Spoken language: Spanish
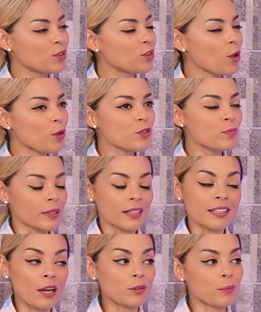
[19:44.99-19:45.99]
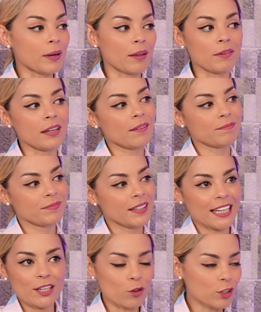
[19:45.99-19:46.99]
todos me trataron de maravilla.
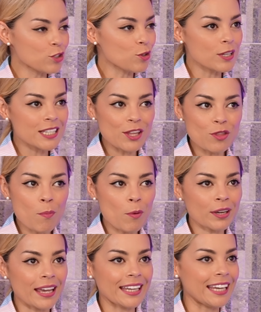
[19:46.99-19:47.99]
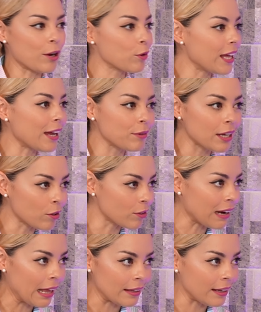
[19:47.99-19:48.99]
Y no te estoy diciendo porque quiero quedar bien
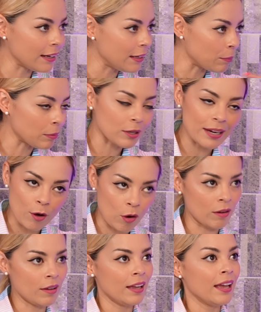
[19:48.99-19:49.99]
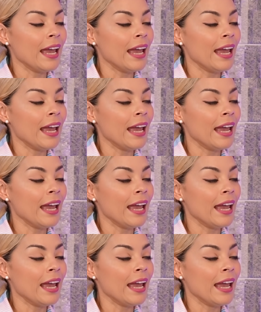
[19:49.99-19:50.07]
con nadie, ni no.